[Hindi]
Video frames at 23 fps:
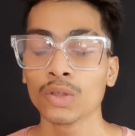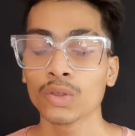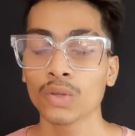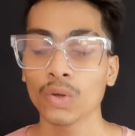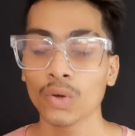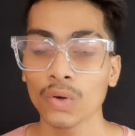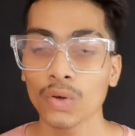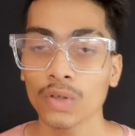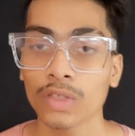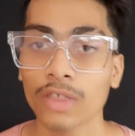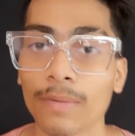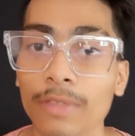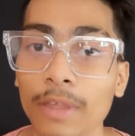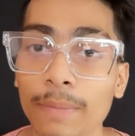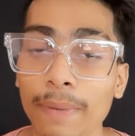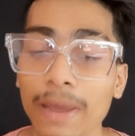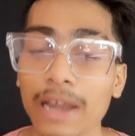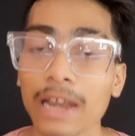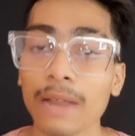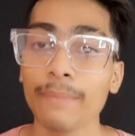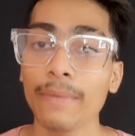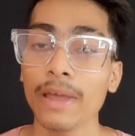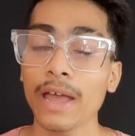तो सबसे
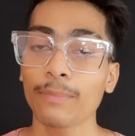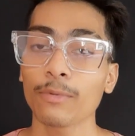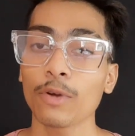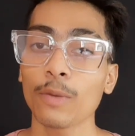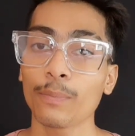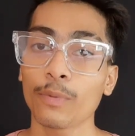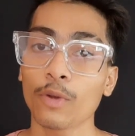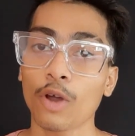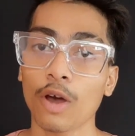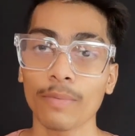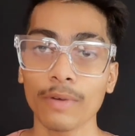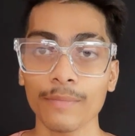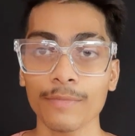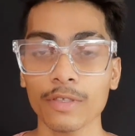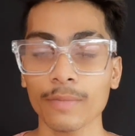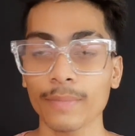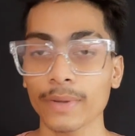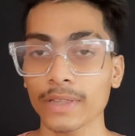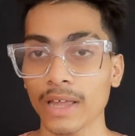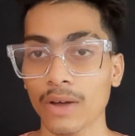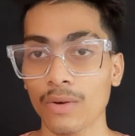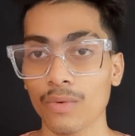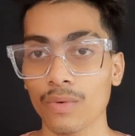पहले मैं आपको प्रॉब्लम्स
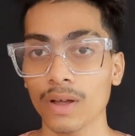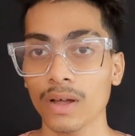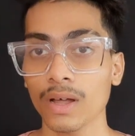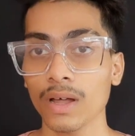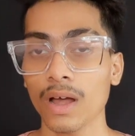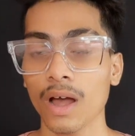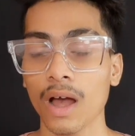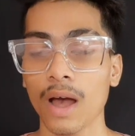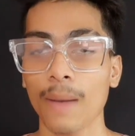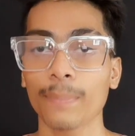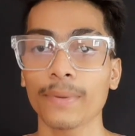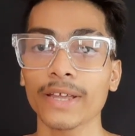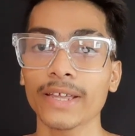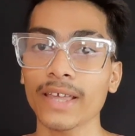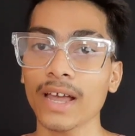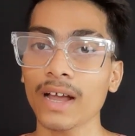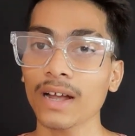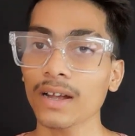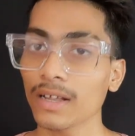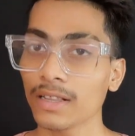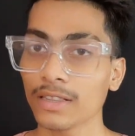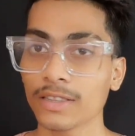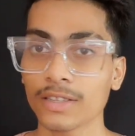बताऊंगा आपकी
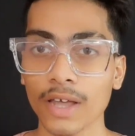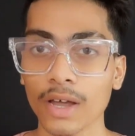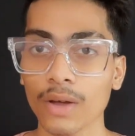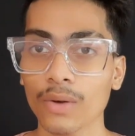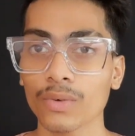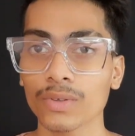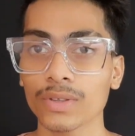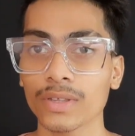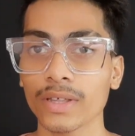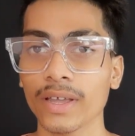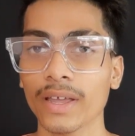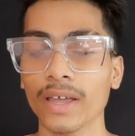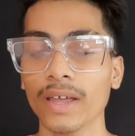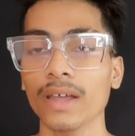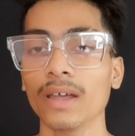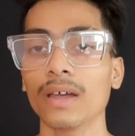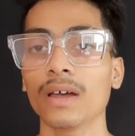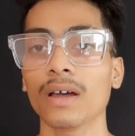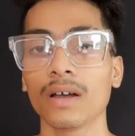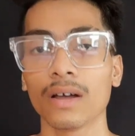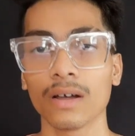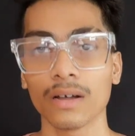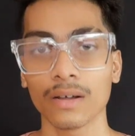क्या गलतियां होती
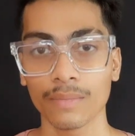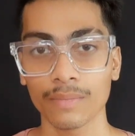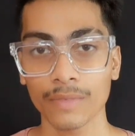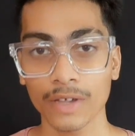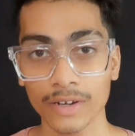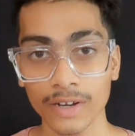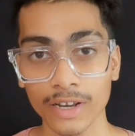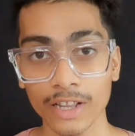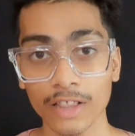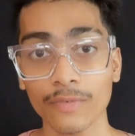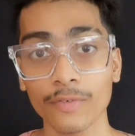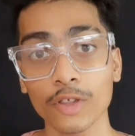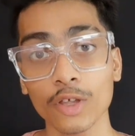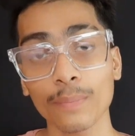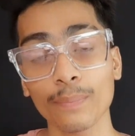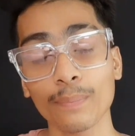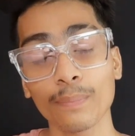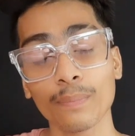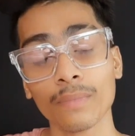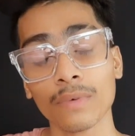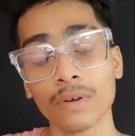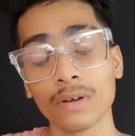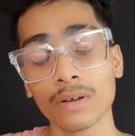हैं रील्स वीडियो
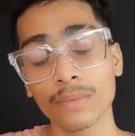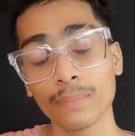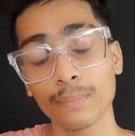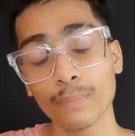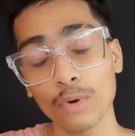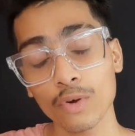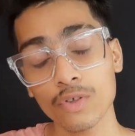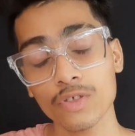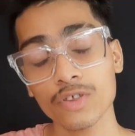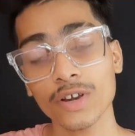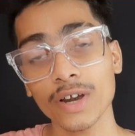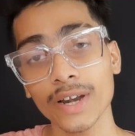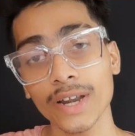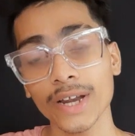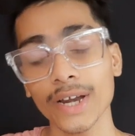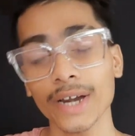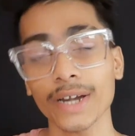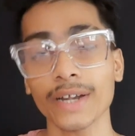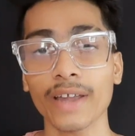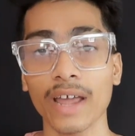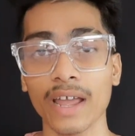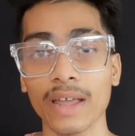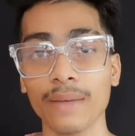पोस्ट करने के
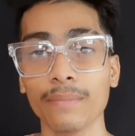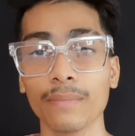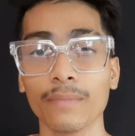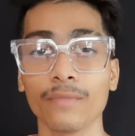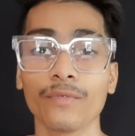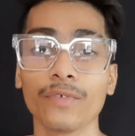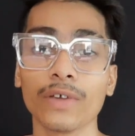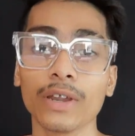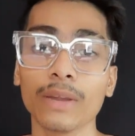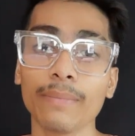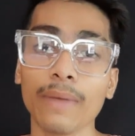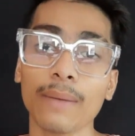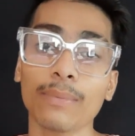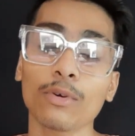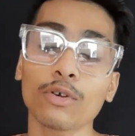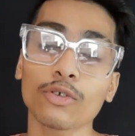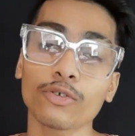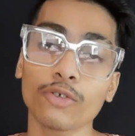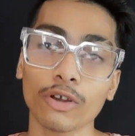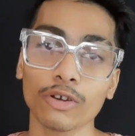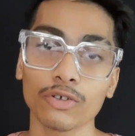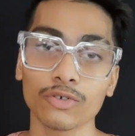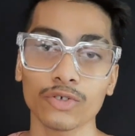टाइम फिर मैं आपको
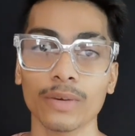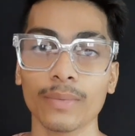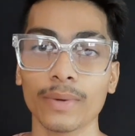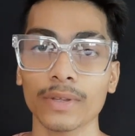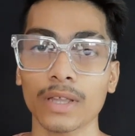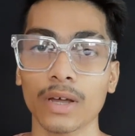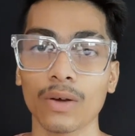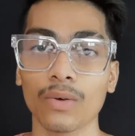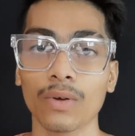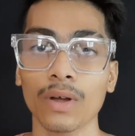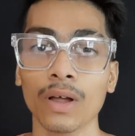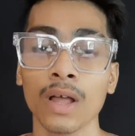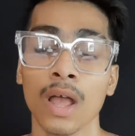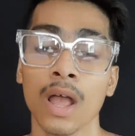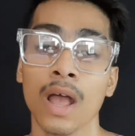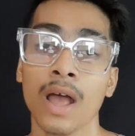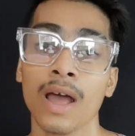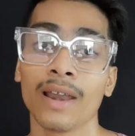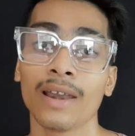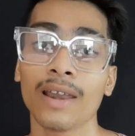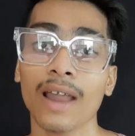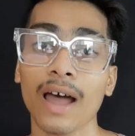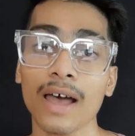सॉल्यूशन बताऊंगा
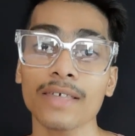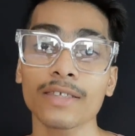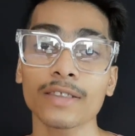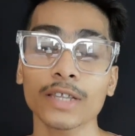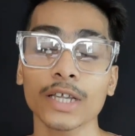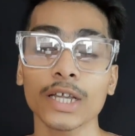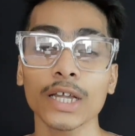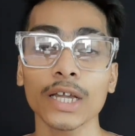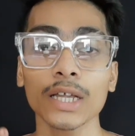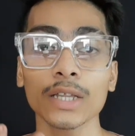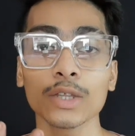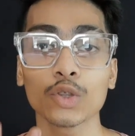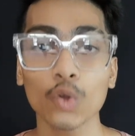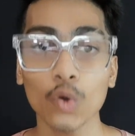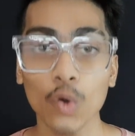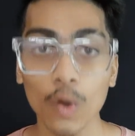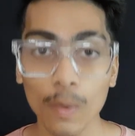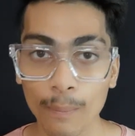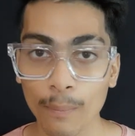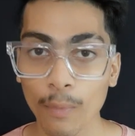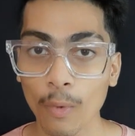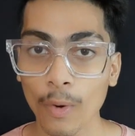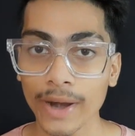लास्ट के दो
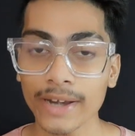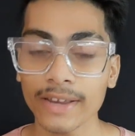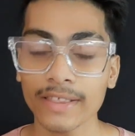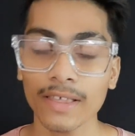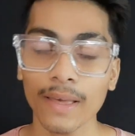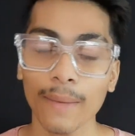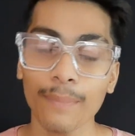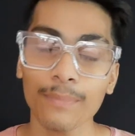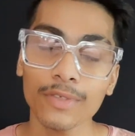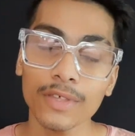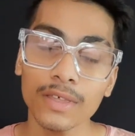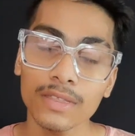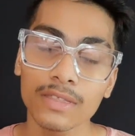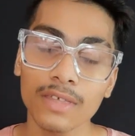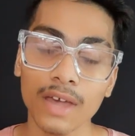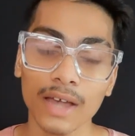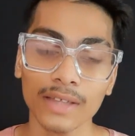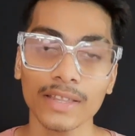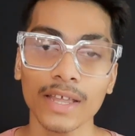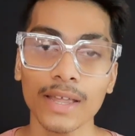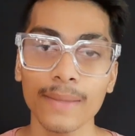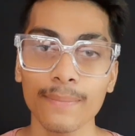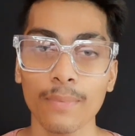पॉइंट सबसे
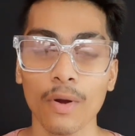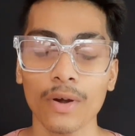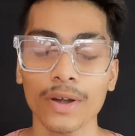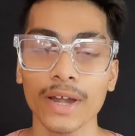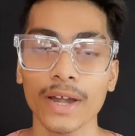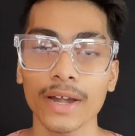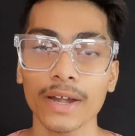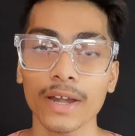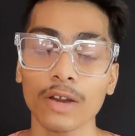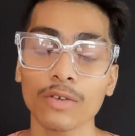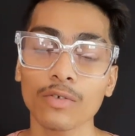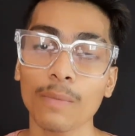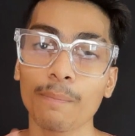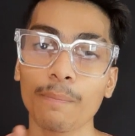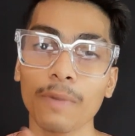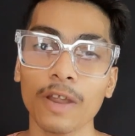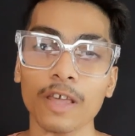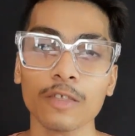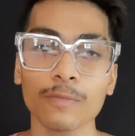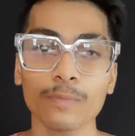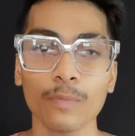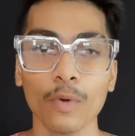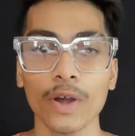ज्यादा इंपॉर्टेंट है वो
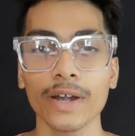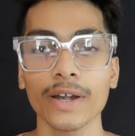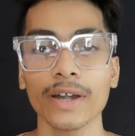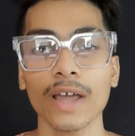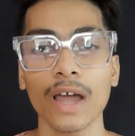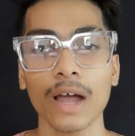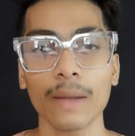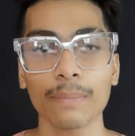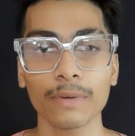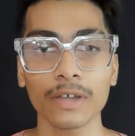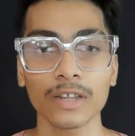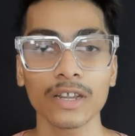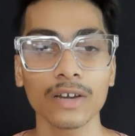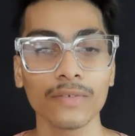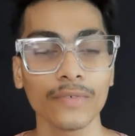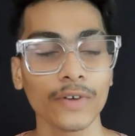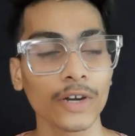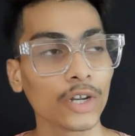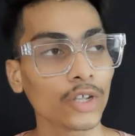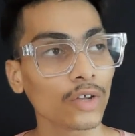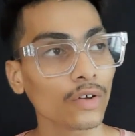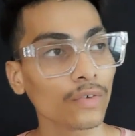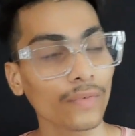प्लस पॉइंट है आपकी रील
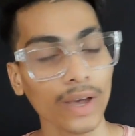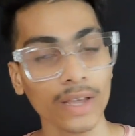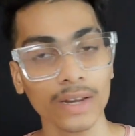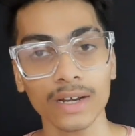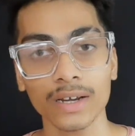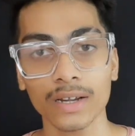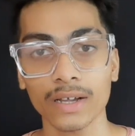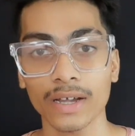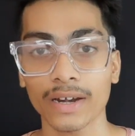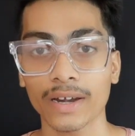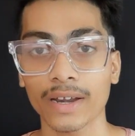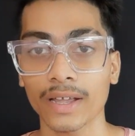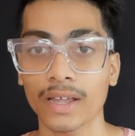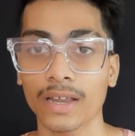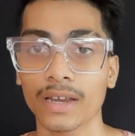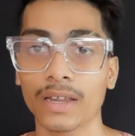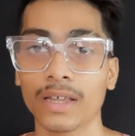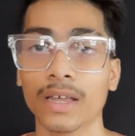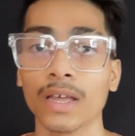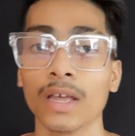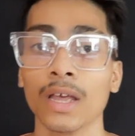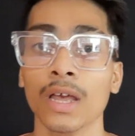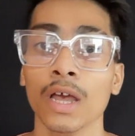वीडियो वायरल करने के
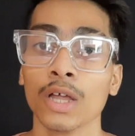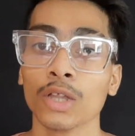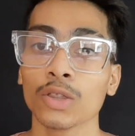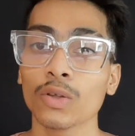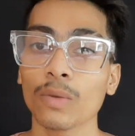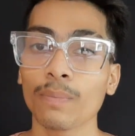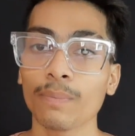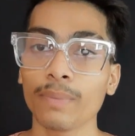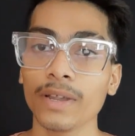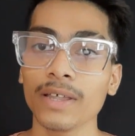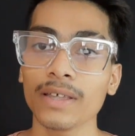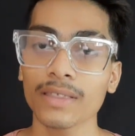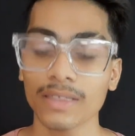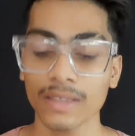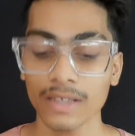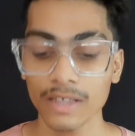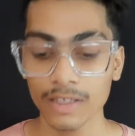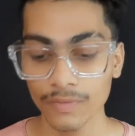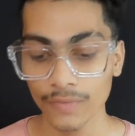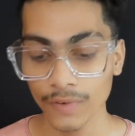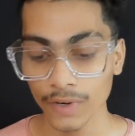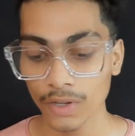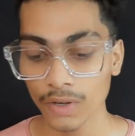लिए तो प्लीज
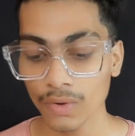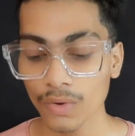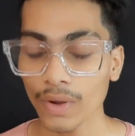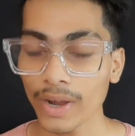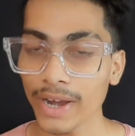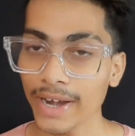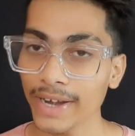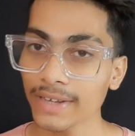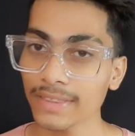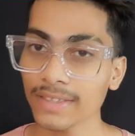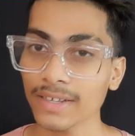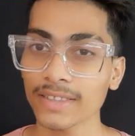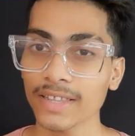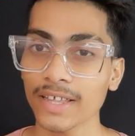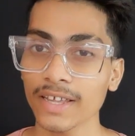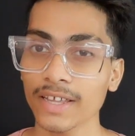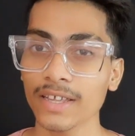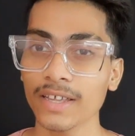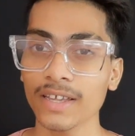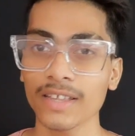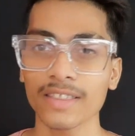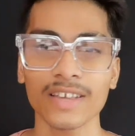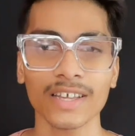इस वीडियो को एंड तक
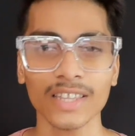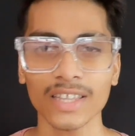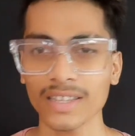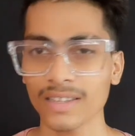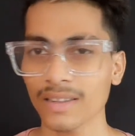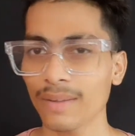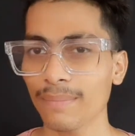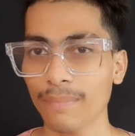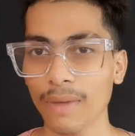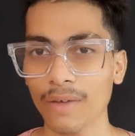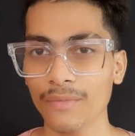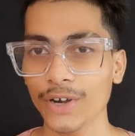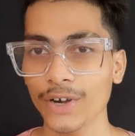देखिए ज्यादा लंबा